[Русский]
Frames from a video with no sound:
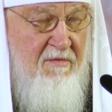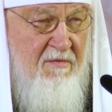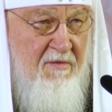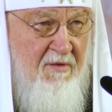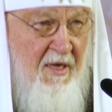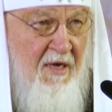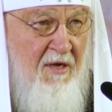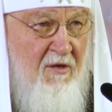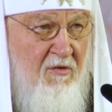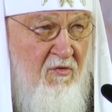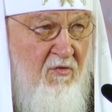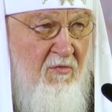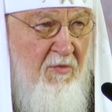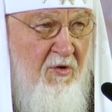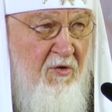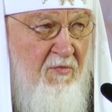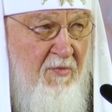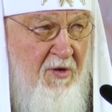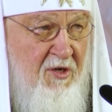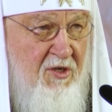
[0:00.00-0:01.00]
так
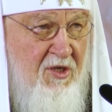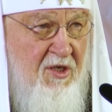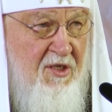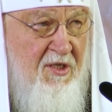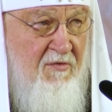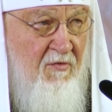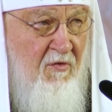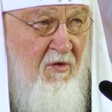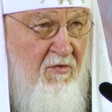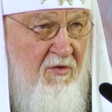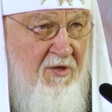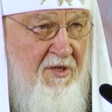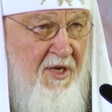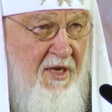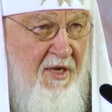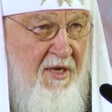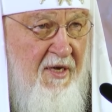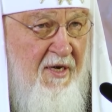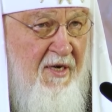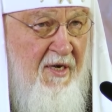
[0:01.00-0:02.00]
думает большинство
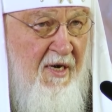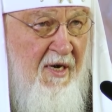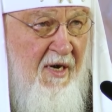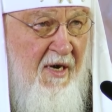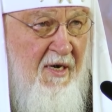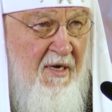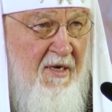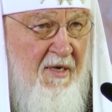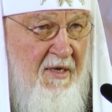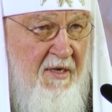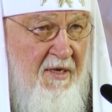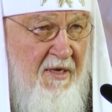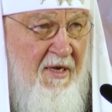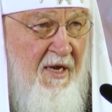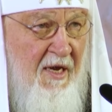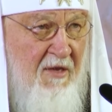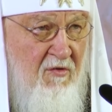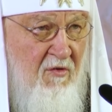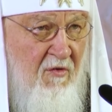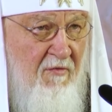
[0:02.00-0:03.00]
людей и
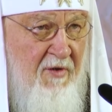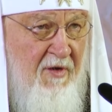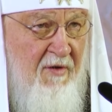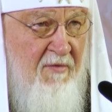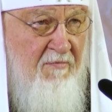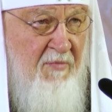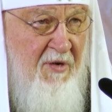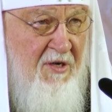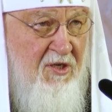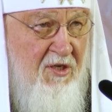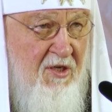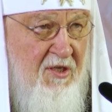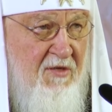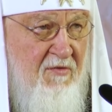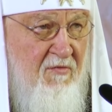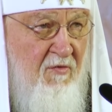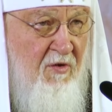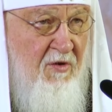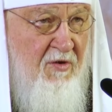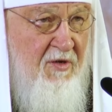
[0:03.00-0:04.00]
готовы
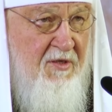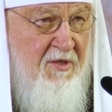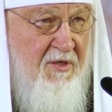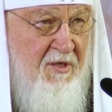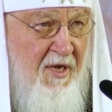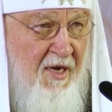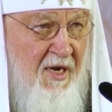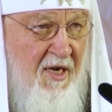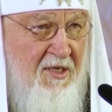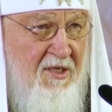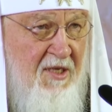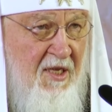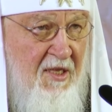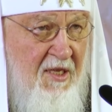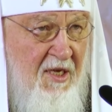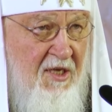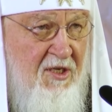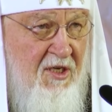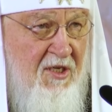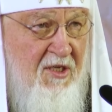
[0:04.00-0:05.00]
большинство из граждан
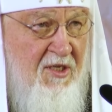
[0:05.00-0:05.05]
наших